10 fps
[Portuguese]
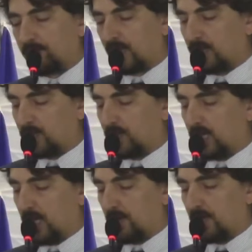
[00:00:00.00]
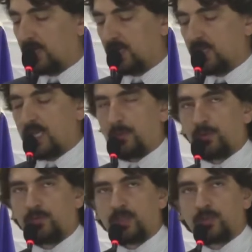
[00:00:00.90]
do Gama, e a
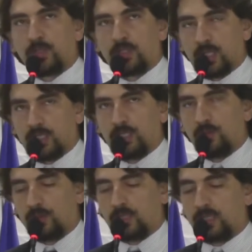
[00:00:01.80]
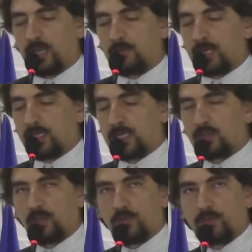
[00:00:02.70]
professora Gessione, que trabalha na
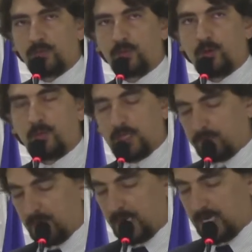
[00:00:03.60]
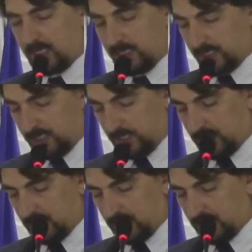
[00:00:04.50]
escola professor Roberto Magalhães.